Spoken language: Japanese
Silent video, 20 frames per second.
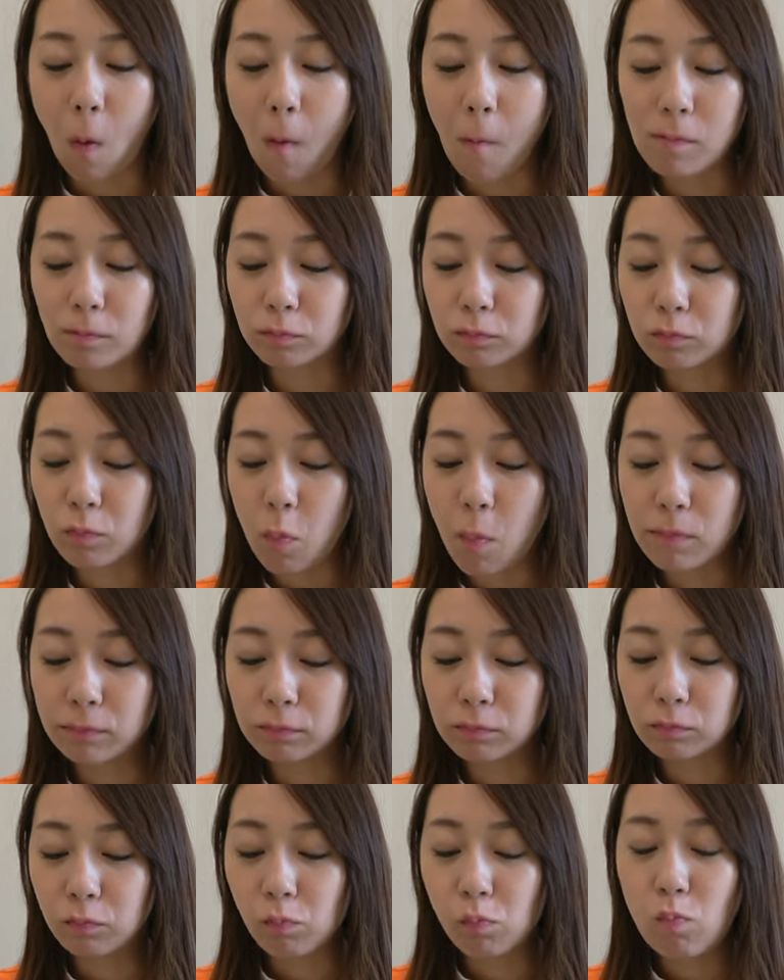まあ、そんな感
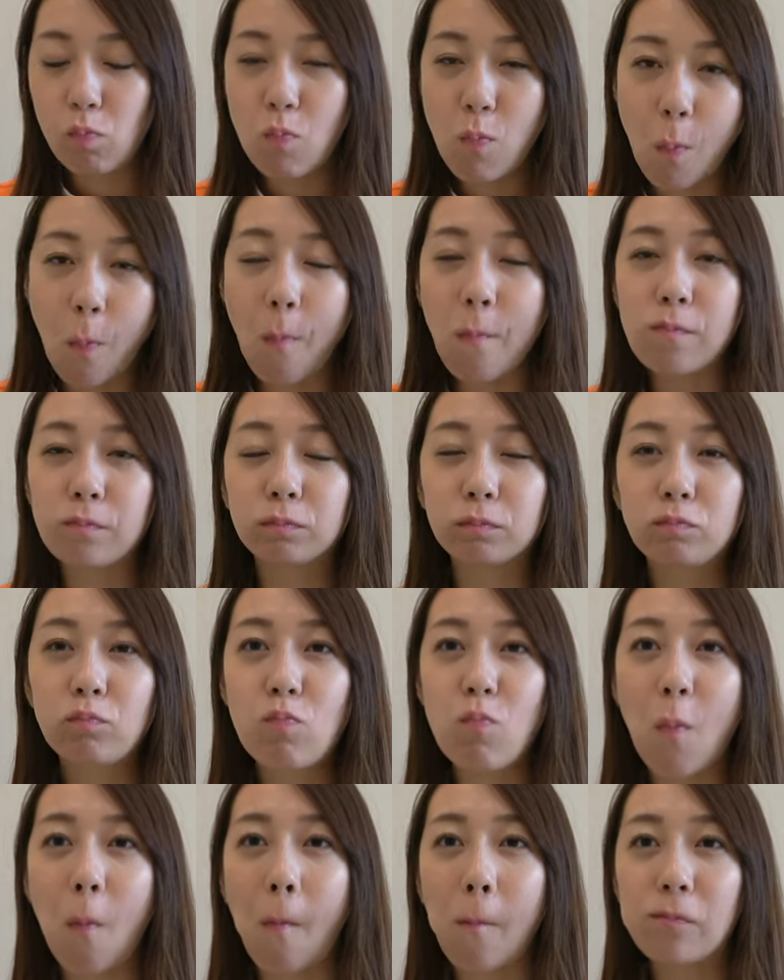じで、うん、まあ、一星
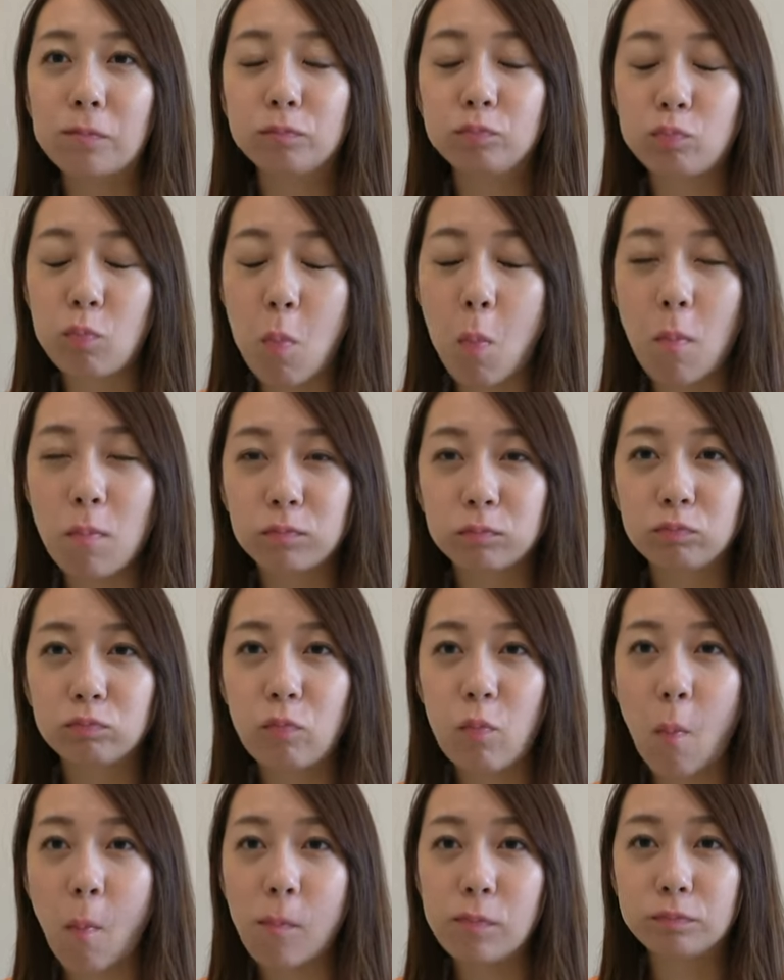君、うん、あの1
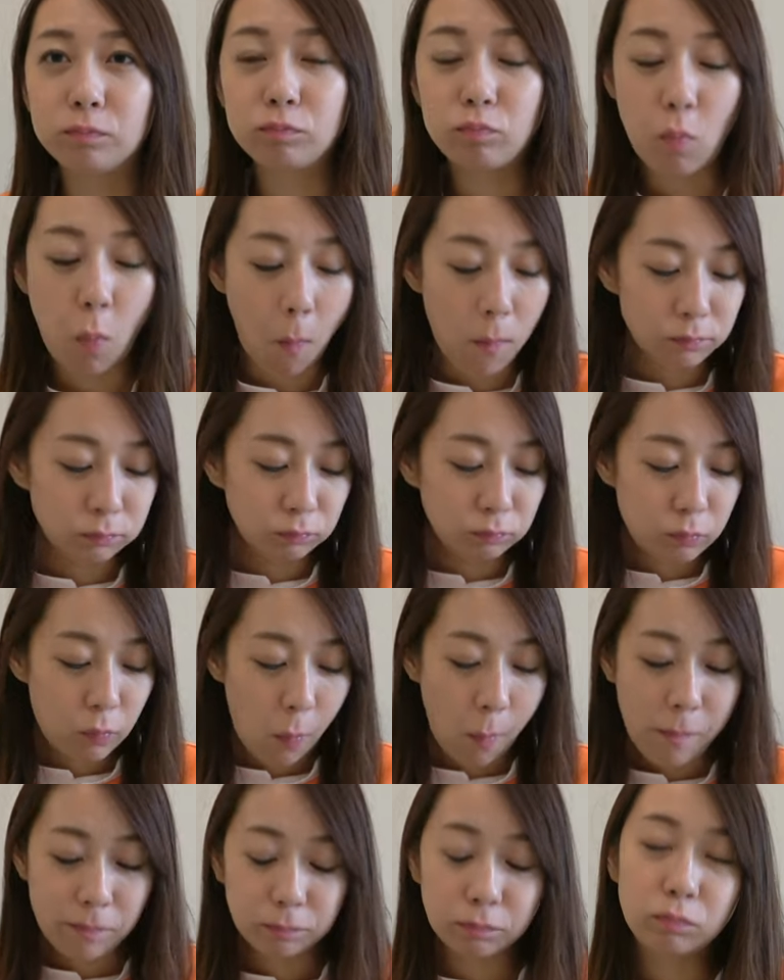回出てもらって
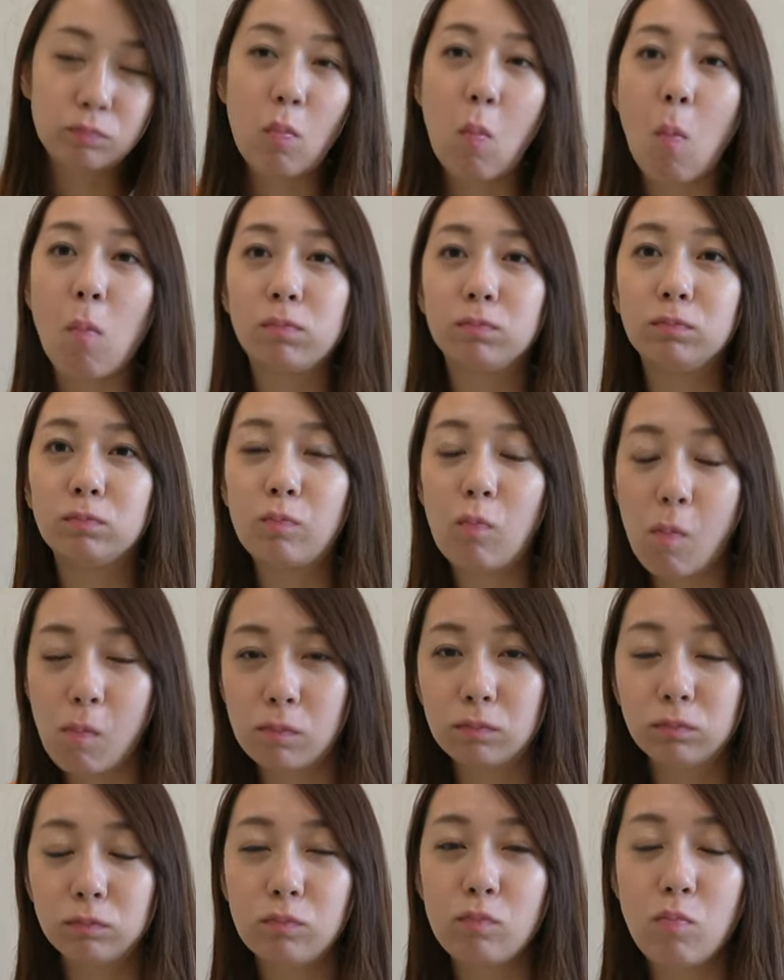レッスンも受けてもらって、うんう
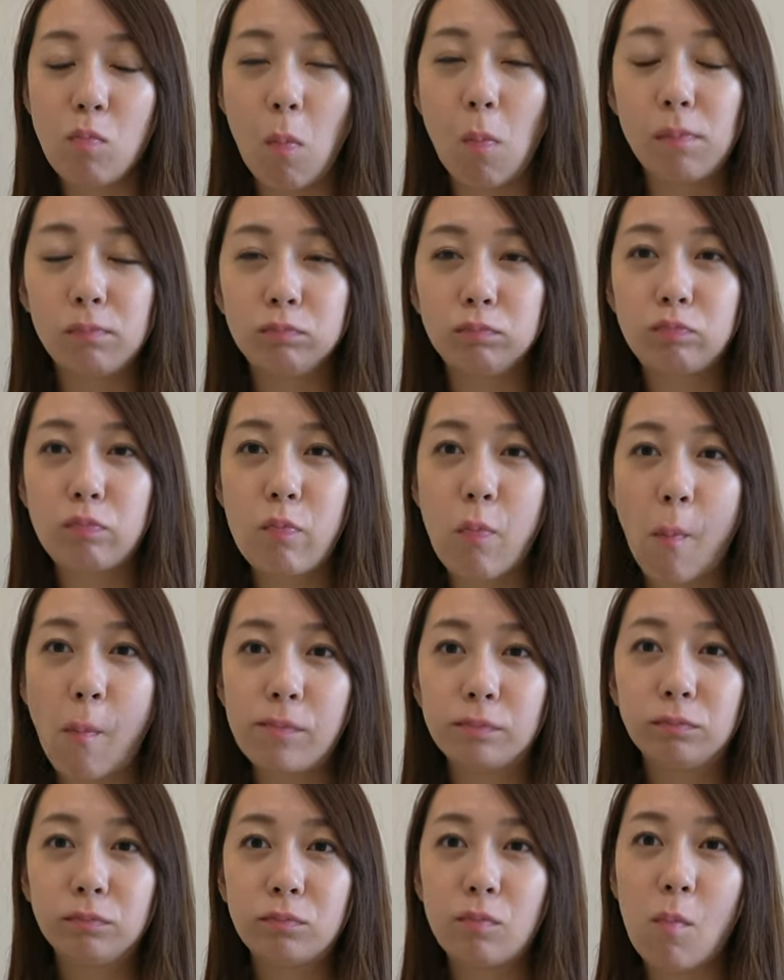ん、本当ねレッスンはいい
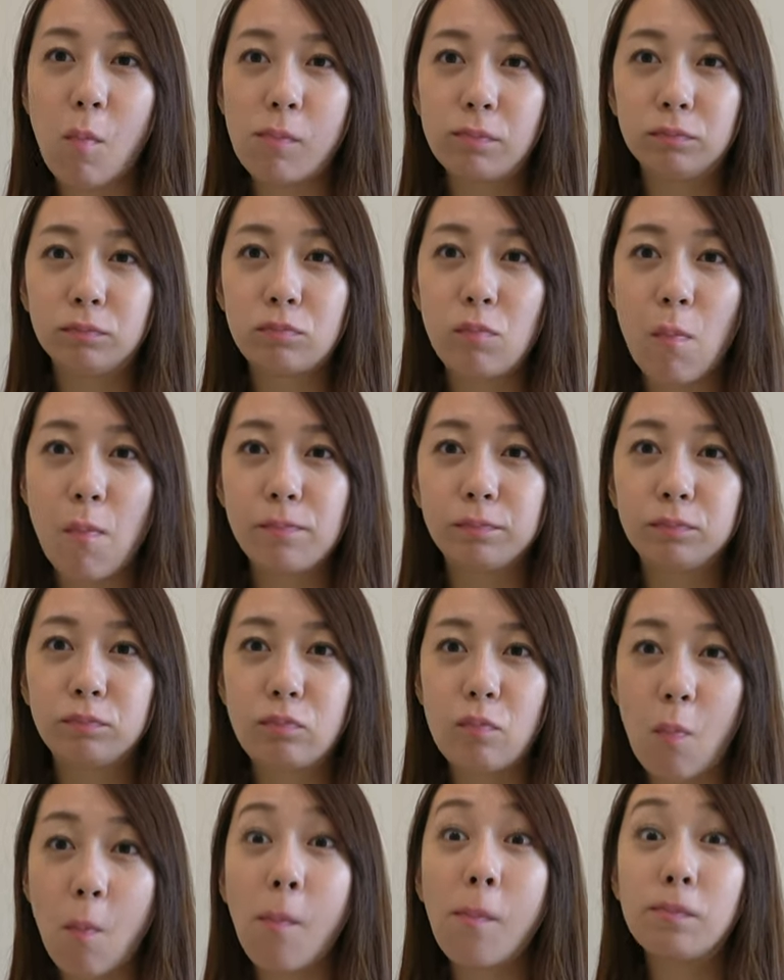動画
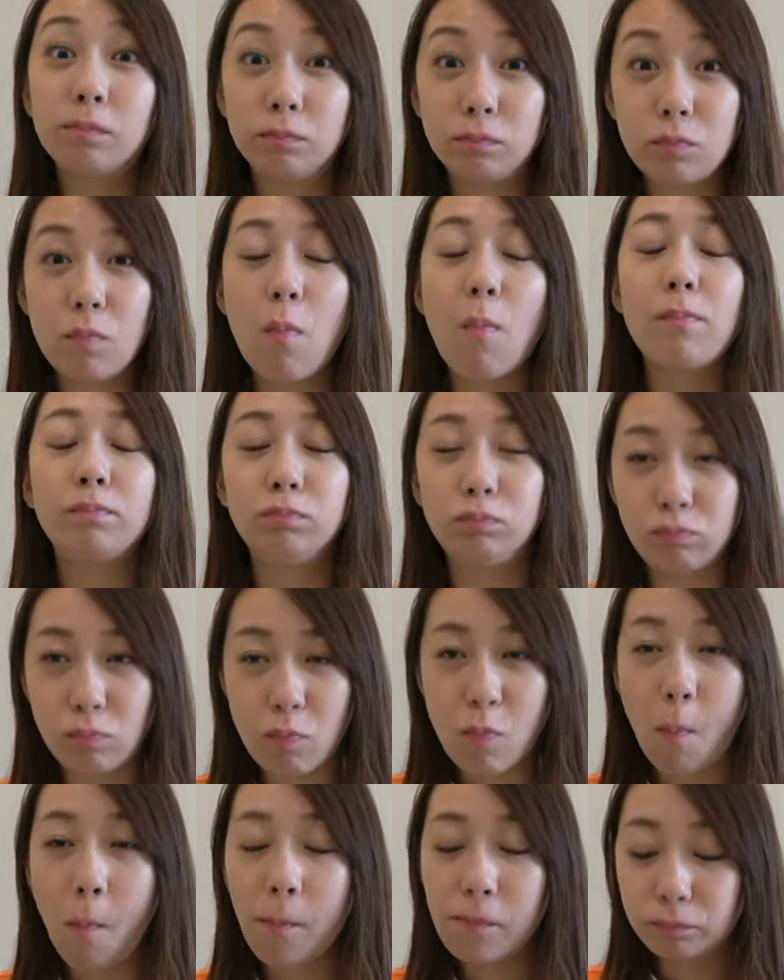だと思うんで、うんうんう
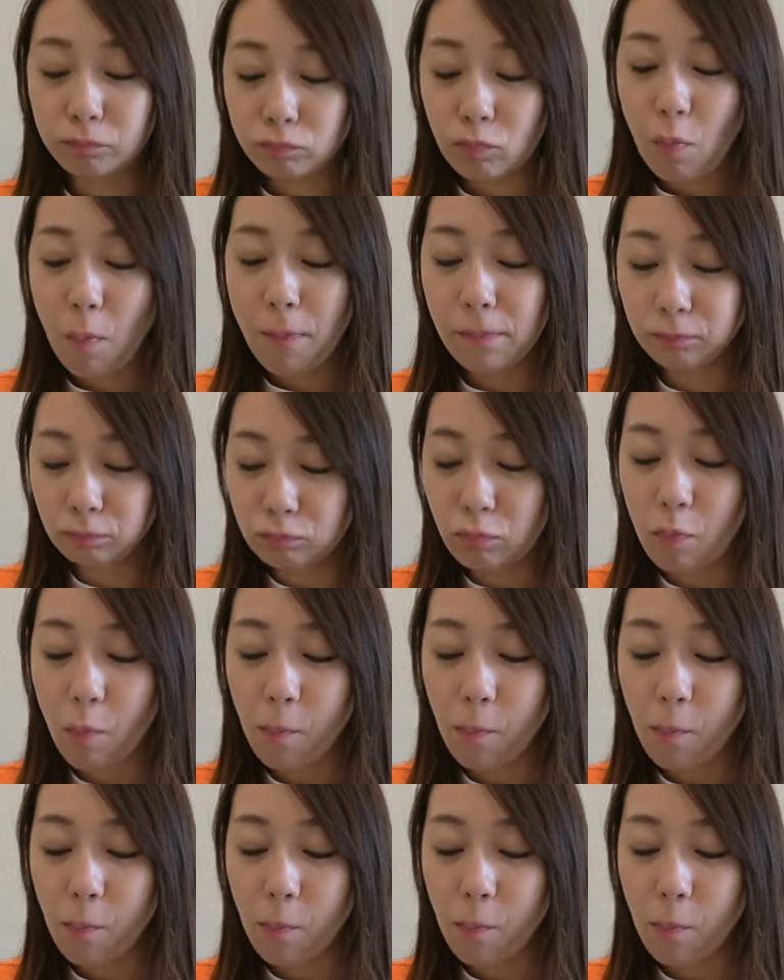ん、見てもらえば、うん、